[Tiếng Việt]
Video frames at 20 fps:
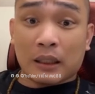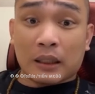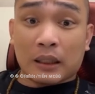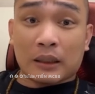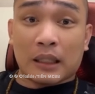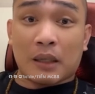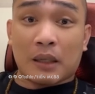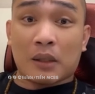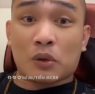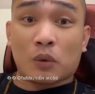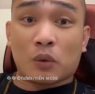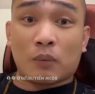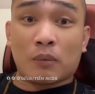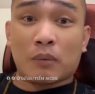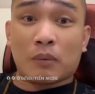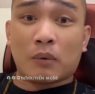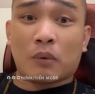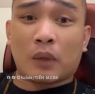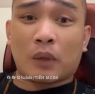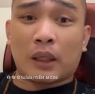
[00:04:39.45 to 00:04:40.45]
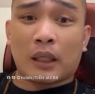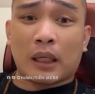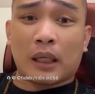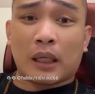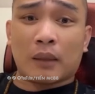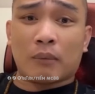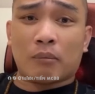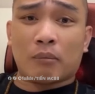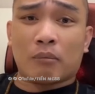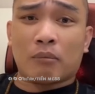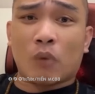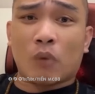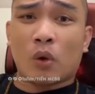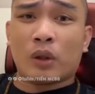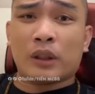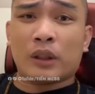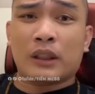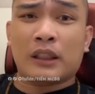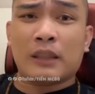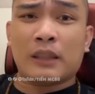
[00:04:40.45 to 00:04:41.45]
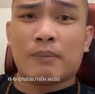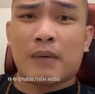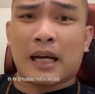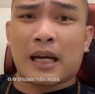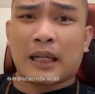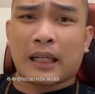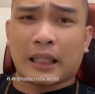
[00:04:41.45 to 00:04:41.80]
ta đã dùng gọi là bôi giết man